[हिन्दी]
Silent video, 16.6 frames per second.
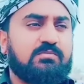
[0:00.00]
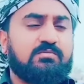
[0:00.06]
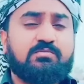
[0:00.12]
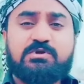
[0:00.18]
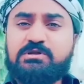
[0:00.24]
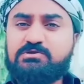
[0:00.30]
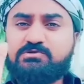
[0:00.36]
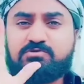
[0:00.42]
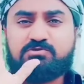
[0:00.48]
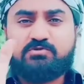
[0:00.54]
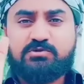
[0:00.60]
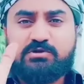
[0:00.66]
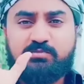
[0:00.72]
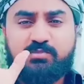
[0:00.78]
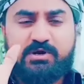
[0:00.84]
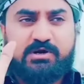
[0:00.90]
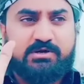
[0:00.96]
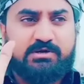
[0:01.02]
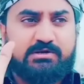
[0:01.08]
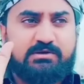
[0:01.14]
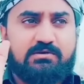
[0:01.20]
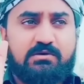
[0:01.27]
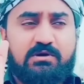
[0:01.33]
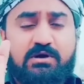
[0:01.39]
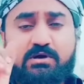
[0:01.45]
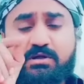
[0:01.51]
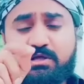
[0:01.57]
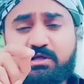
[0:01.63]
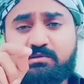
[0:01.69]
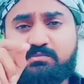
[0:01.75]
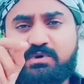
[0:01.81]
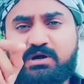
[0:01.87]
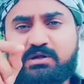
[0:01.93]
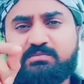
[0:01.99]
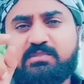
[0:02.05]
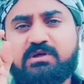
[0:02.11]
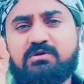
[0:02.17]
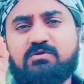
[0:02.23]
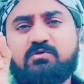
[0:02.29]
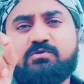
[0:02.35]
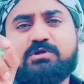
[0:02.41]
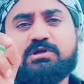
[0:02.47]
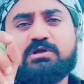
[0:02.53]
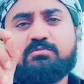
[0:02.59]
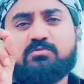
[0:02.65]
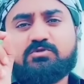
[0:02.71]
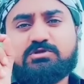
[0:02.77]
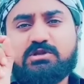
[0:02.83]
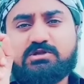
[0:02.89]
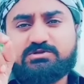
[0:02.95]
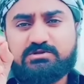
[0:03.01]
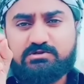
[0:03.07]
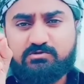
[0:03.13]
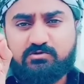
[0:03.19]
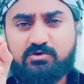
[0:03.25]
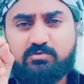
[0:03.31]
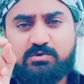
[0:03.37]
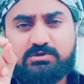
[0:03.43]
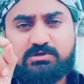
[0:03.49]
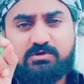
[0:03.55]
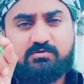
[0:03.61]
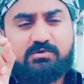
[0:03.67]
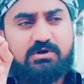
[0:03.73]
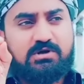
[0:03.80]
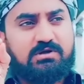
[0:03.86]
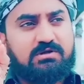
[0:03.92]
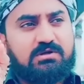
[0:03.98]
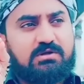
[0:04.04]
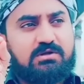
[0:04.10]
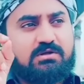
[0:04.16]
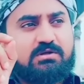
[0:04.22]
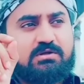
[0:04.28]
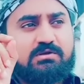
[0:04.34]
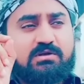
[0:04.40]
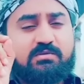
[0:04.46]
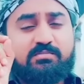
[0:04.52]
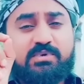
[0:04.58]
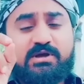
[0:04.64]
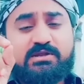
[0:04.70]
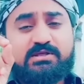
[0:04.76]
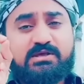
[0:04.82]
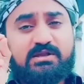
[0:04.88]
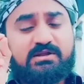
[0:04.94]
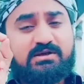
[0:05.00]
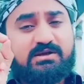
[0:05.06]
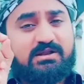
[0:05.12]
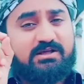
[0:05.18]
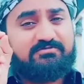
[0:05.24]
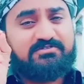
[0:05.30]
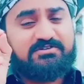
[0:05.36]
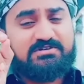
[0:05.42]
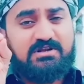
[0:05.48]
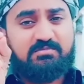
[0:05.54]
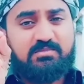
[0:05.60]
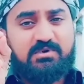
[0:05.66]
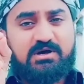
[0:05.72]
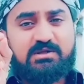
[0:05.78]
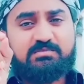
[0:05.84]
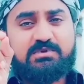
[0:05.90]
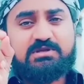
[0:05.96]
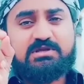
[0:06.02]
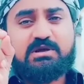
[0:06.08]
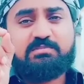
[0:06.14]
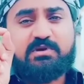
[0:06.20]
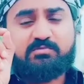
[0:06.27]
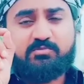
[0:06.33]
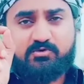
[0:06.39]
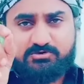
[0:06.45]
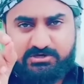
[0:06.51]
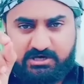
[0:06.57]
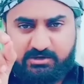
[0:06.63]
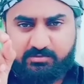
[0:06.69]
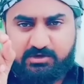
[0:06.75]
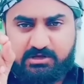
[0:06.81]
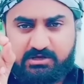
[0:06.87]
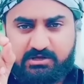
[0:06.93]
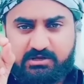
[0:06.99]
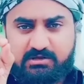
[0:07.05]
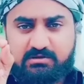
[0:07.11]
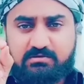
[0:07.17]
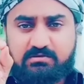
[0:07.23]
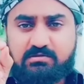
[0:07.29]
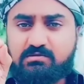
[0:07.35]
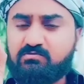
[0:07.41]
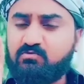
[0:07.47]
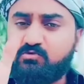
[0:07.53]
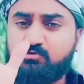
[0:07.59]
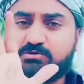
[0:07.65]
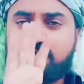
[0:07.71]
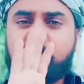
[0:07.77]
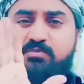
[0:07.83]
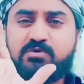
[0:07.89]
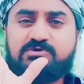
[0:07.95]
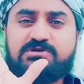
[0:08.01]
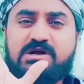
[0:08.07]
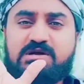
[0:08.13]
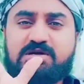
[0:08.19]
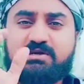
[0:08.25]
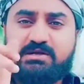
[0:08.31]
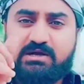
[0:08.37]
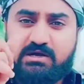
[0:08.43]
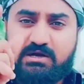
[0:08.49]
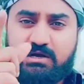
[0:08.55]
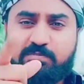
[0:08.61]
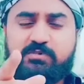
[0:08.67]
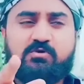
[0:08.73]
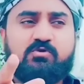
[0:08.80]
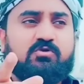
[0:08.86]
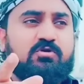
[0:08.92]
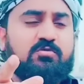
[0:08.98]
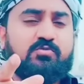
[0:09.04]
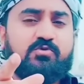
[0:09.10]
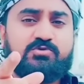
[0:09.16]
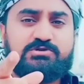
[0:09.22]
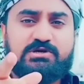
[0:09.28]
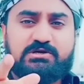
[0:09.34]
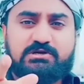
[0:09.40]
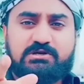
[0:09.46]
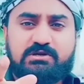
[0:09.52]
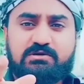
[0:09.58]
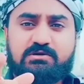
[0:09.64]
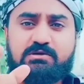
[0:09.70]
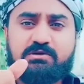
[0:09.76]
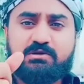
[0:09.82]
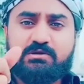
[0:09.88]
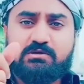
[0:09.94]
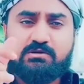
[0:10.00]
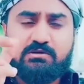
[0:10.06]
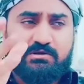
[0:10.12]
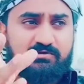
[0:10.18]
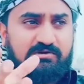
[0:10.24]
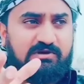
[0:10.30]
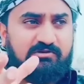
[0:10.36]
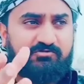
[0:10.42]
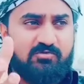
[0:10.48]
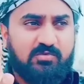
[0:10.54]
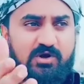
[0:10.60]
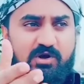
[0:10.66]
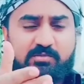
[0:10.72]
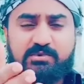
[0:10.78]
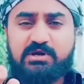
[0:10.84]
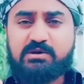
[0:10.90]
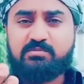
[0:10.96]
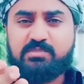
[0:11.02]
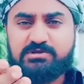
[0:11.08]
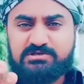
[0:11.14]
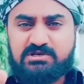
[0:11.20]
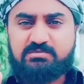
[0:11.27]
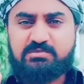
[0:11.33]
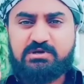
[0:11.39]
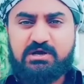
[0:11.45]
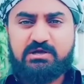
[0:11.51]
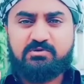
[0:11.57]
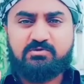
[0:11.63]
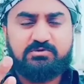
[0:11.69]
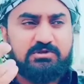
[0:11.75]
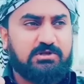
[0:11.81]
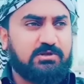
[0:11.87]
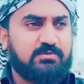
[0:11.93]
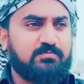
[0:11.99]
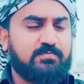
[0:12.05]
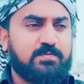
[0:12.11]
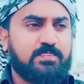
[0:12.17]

पुलिस उसको नहीं पकड़ी हाँ एक बात मैं गोरी के मुतरसिनों को बताऊँगा कि बैरिया इनकलेव इस्लामाबाद में ये अपना प्रोजेक्ट बना रहा है वो उसका प्रोजेक्ट नहीं है आप लोगों का प्रोजेक्ट है इसके वो माम डैड बच्चे भी आए होते हैं